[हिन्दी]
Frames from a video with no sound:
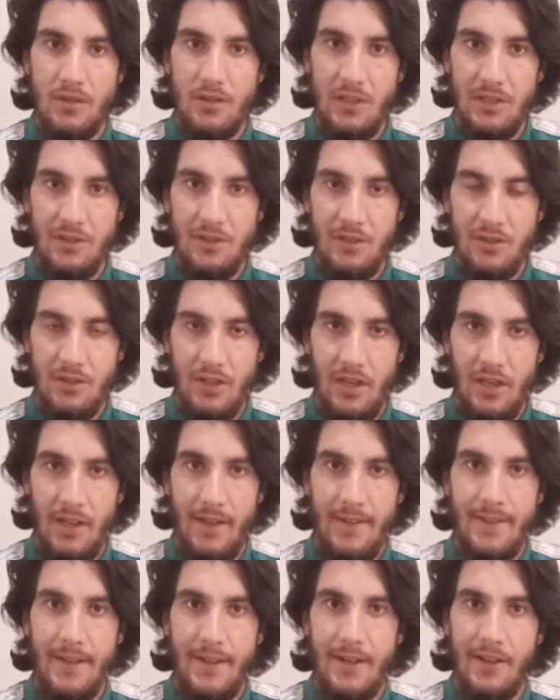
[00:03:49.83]
जिस
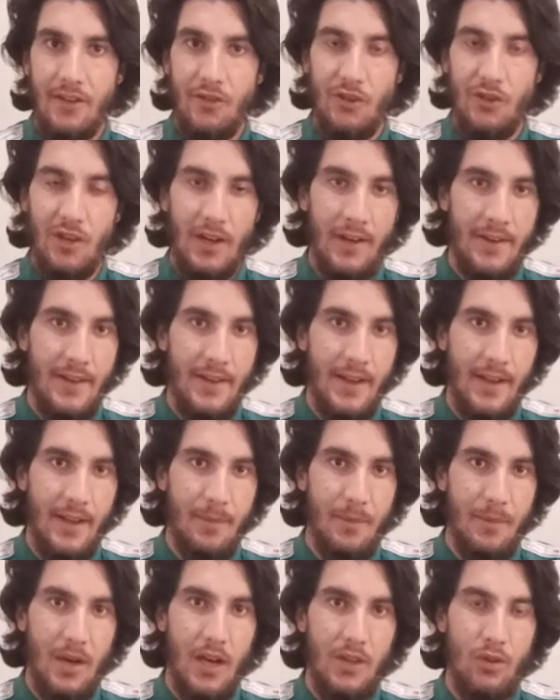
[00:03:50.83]
तरीके से डिजिटल इंडिया
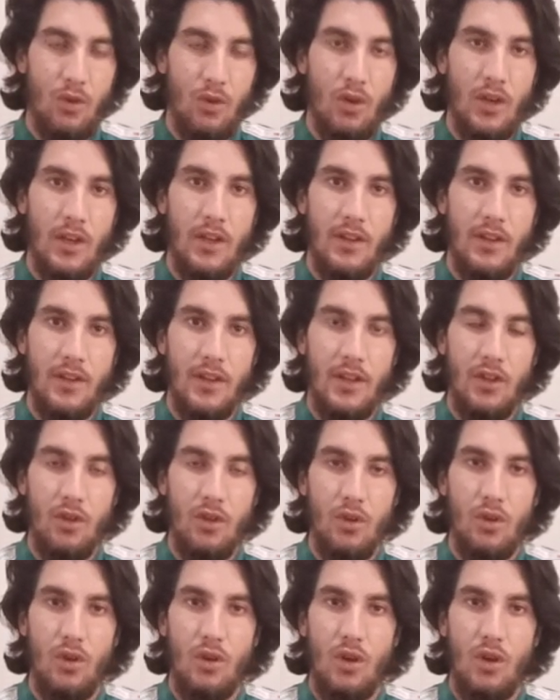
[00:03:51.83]
की बात हो रही थी
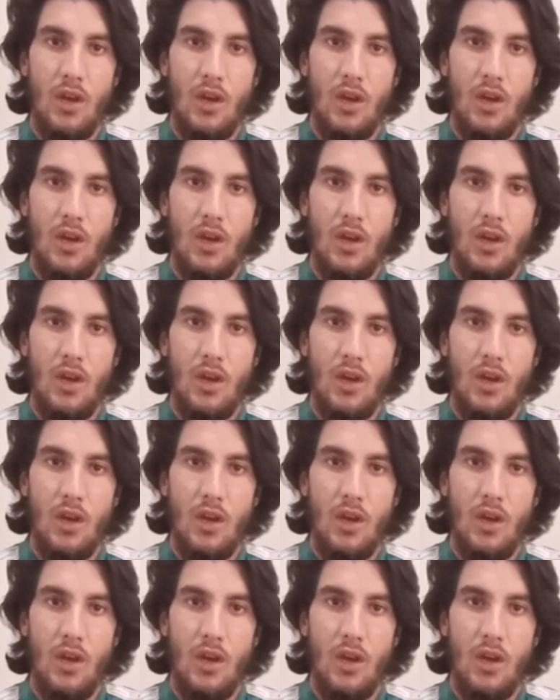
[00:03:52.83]
तो